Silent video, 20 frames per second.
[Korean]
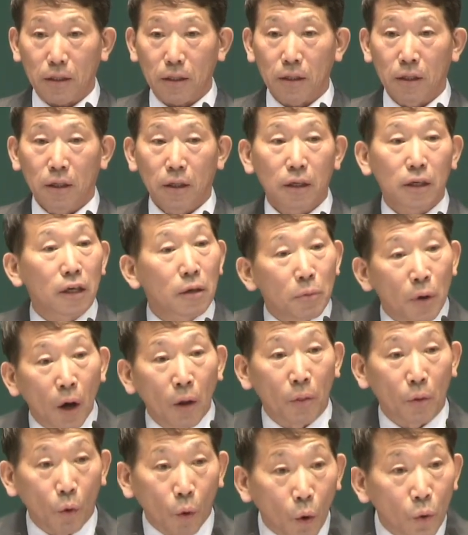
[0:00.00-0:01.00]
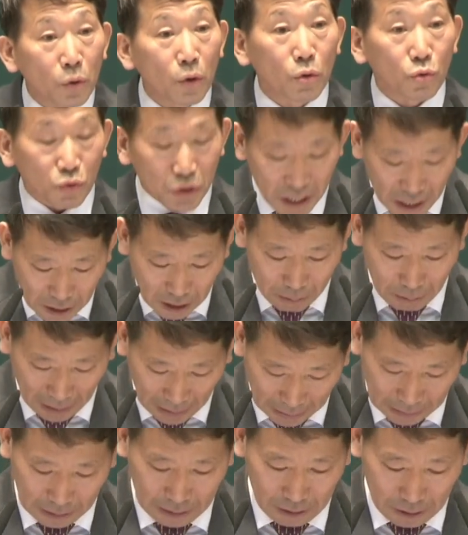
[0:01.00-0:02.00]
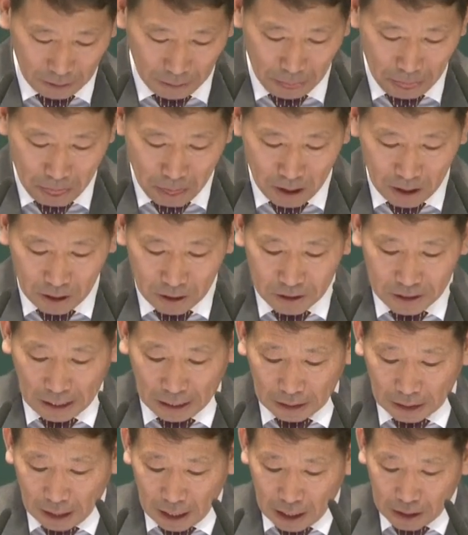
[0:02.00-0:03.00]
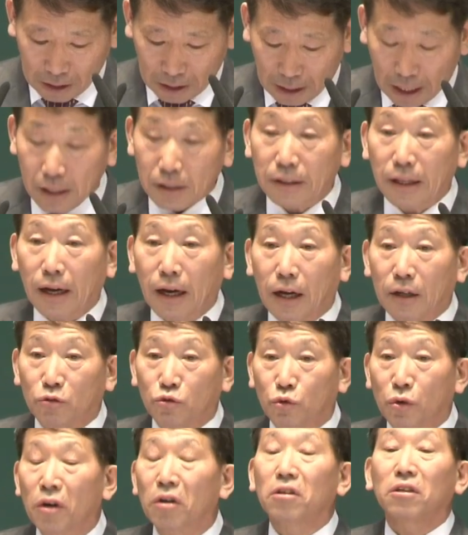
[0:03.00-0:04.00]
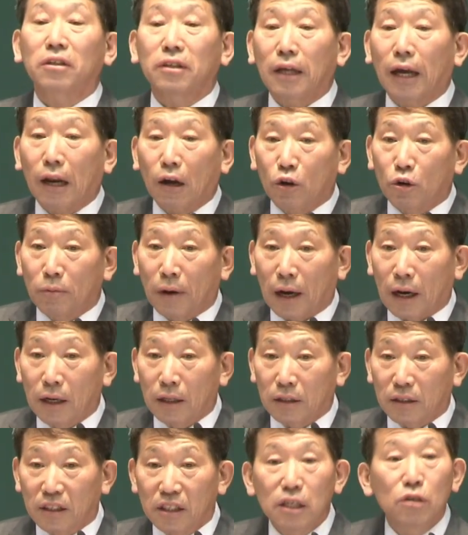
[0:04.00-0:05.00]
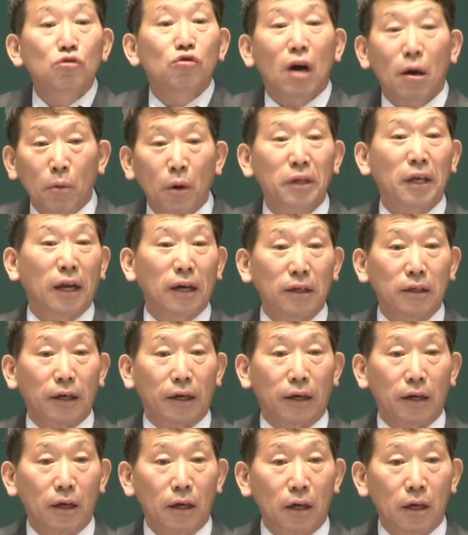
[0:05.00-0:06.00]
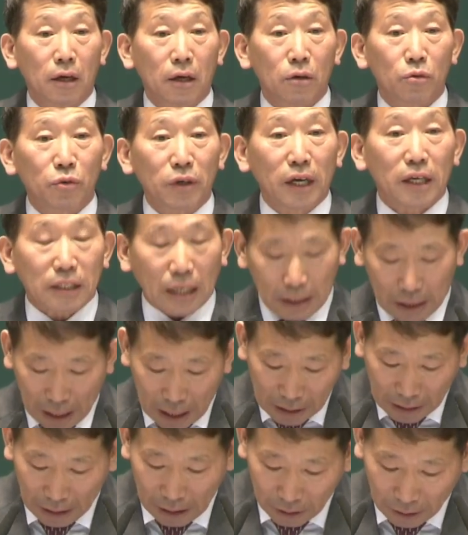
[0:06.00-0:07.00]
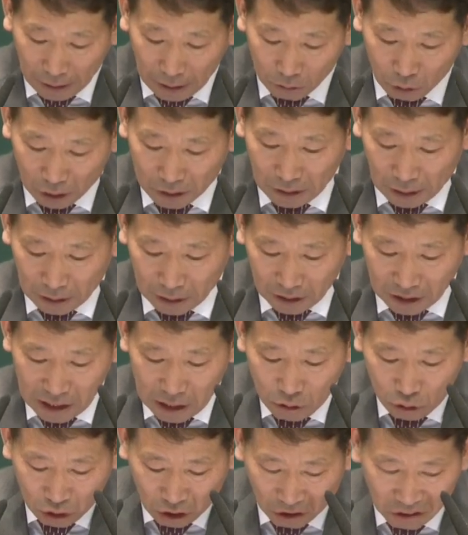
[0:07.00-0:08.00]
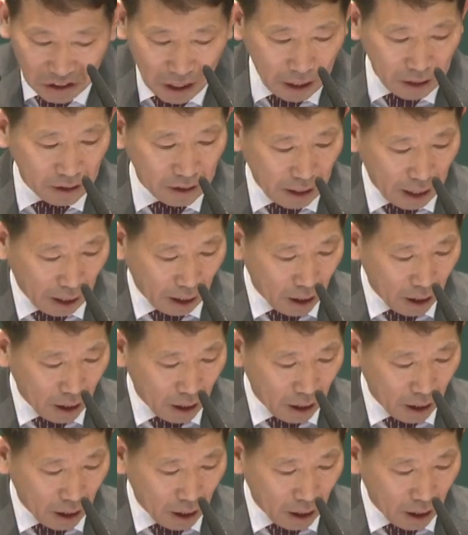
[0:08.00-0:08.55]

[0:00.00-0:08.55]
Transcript: 그러면 오늘 우리에게 말하기를 자다가 깰 때가 되었다라고 말하는 그 이유가 뭐냐는 거예요. 우리가 자다가 깰 때가 됐다는 그 이유는 어디에 있느냐?